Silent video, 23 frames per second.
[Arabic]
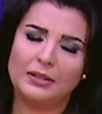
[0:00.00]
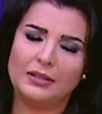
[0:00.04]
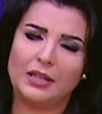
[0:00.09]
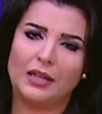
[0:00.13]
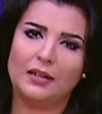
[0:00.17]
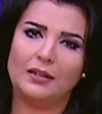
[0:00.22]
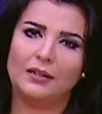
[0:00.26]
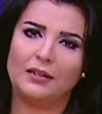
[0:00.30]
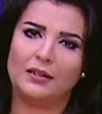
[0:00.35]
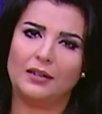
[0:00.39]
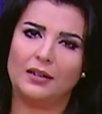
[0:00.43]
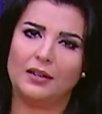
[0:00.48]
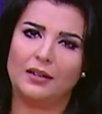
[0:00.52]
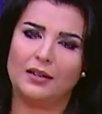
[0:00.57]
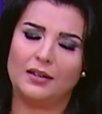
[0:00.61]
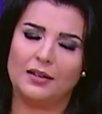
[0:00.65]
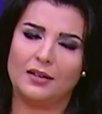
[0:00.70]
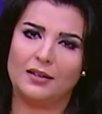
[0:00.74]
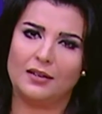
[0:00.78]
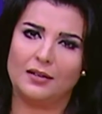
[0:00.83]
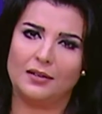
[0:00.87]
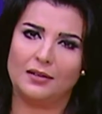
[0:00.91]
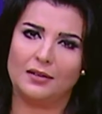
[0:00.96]
بطل
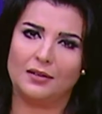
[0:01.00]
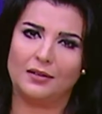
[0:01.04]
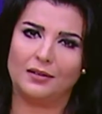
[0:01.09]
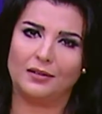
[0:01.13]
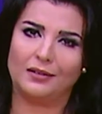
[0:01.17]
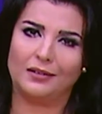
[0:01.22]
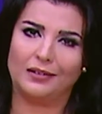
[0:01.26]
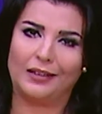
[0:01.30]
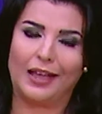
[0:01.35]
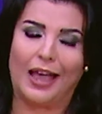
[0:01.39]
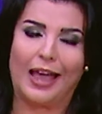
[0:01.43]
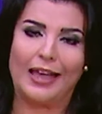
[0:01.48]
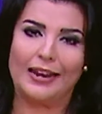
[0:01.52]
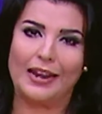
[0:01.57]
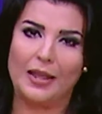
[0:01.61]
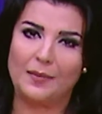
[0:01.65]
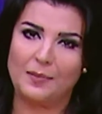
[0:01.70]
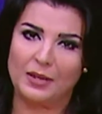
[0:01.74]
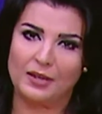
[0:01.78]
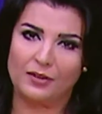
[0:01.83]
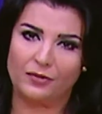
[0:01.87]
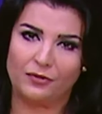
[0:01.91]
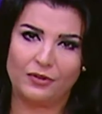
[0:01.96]
آه،
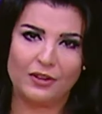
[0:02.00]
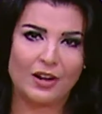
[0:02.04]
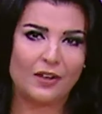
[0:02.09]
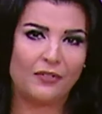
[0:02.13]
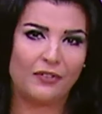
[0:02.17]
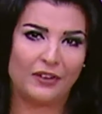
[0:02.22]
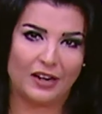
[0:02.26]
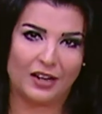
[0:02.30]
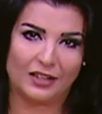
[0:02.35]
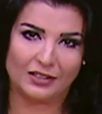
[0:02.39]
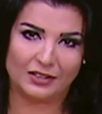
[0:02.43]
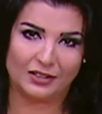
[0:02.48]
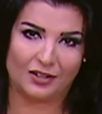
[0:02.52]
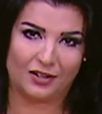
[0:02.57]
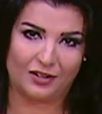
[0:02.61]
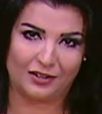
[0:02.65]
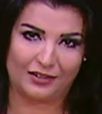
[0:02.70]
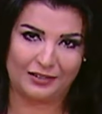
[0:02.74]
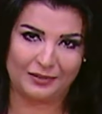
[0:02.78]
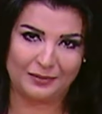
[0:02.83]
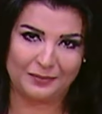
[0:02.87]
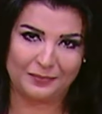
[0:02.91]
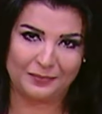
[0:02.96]
عالمي في رفع
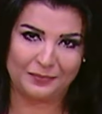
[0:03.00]
الاثقال